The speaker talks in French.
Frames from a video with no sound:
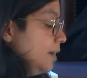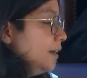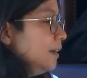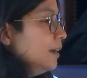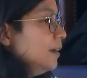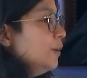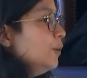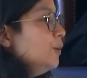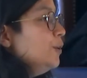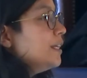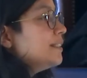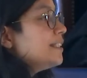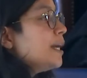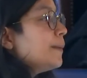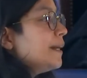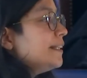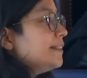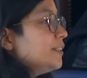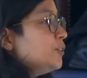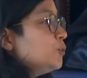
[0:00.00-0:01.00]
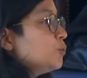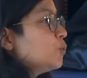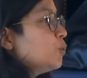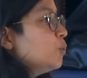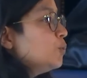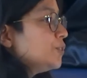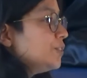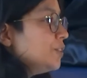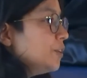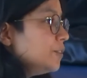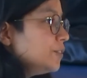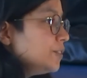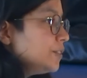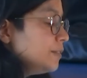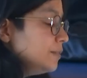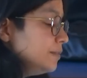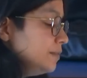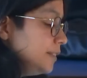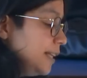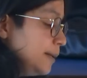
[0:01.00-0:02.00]
Une interprétation constante,
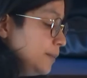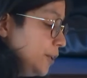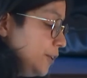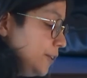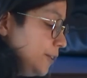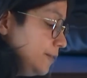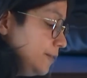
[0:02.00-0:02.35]
d'abord.